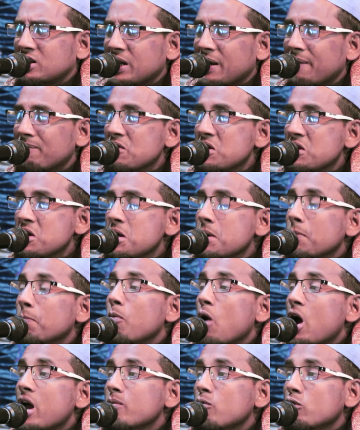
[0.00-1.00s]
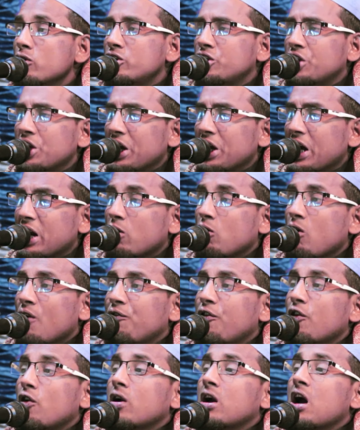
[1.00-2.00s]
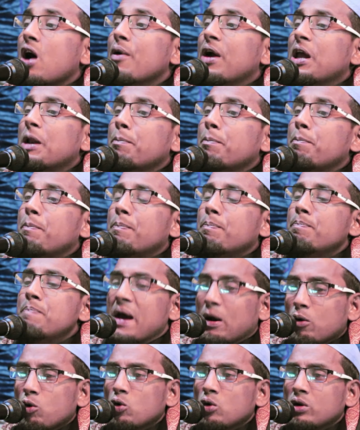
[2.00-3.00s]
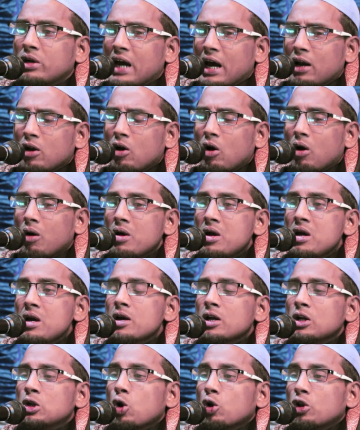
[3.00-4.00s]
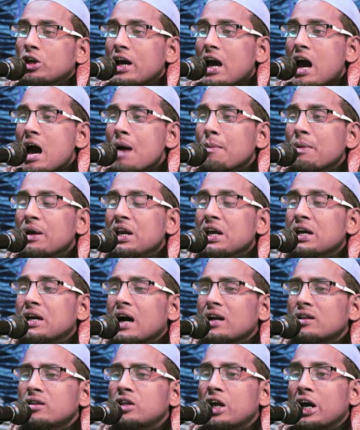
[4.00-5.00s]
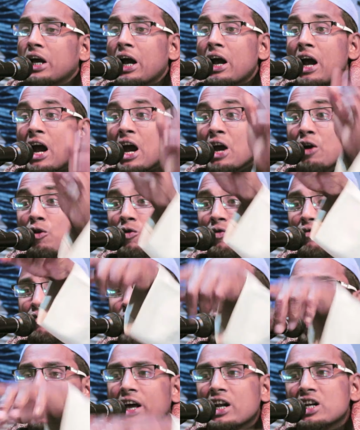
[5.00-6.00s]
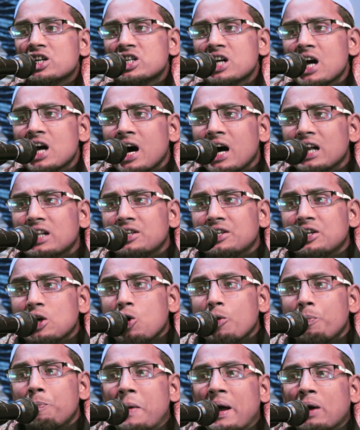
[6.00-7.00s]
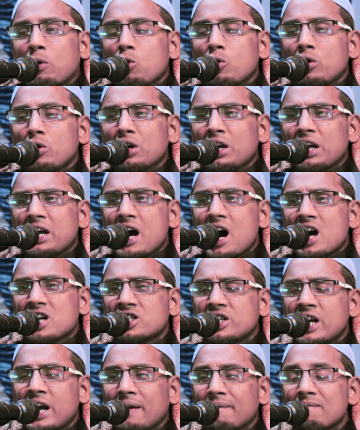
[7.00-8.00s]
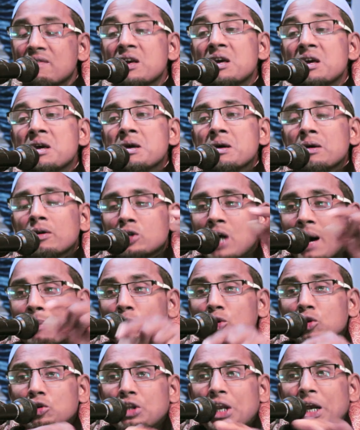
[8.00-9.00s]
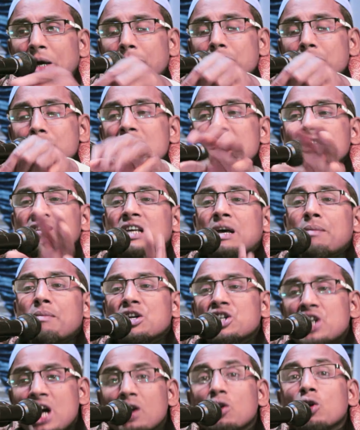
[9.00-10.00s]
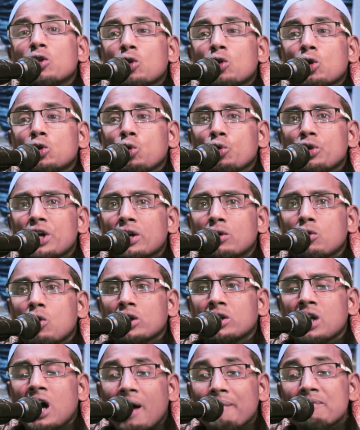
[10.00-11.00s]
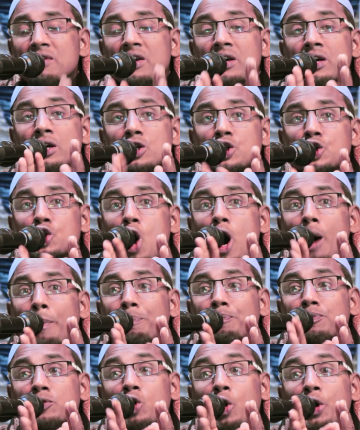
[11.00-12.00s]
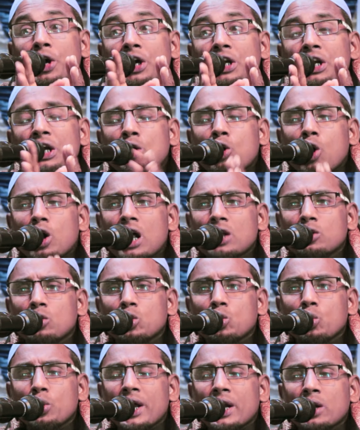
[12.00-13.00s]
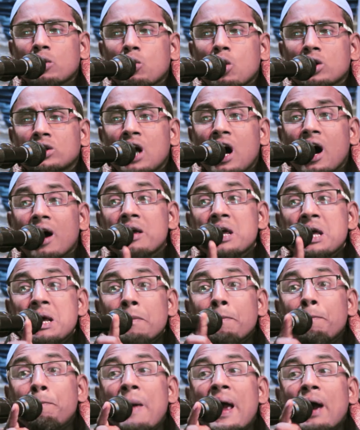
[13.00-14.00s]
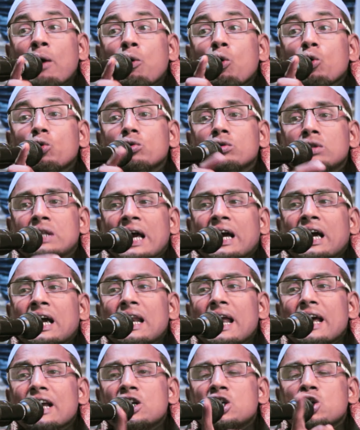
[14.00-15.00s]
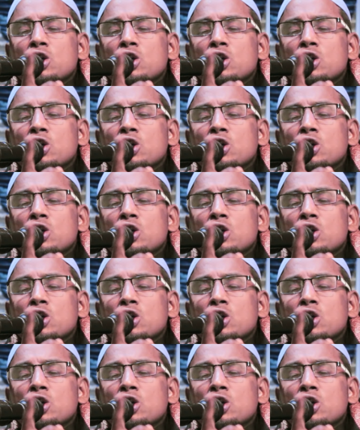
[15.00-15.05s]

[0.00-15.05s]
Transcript: আছে ময়মন সিংহের গফর গাঁয়ের বেগুন কেন যদি আমেরিকার থেকে ইম্পোর্টের সাহায্যেও বেগুন নিয়ে আসেন সামুদ্রিক মাছে মেশানো তো দূরের কথা চপ তৈরি করা তো দূরের কথা বেগুন দেখিলেই